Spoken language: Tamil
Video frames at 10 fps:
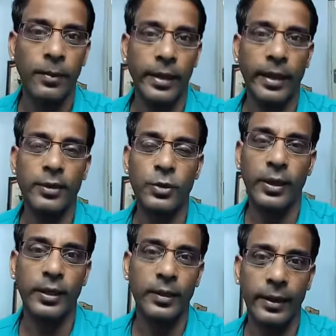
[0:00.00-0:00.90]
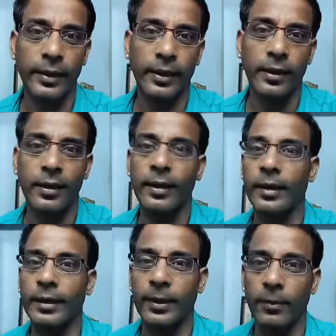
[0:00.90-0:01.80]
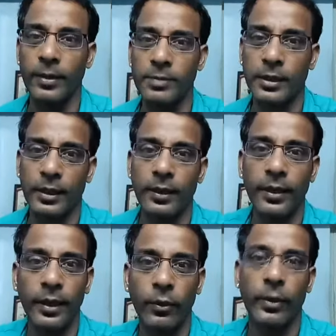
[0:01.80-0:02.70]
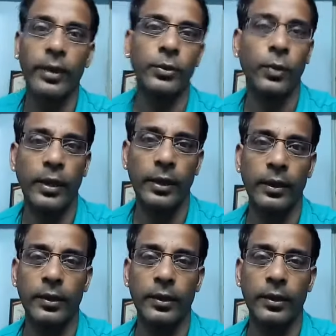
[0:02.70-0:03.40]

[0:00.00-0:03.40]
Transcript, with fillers: பட் என்ன சொன்னாங்க கிளைண்ட் என்ன இல்லை எனக்கு டீம் கேம்ஸை தாண்டி என்னுடைய யூகே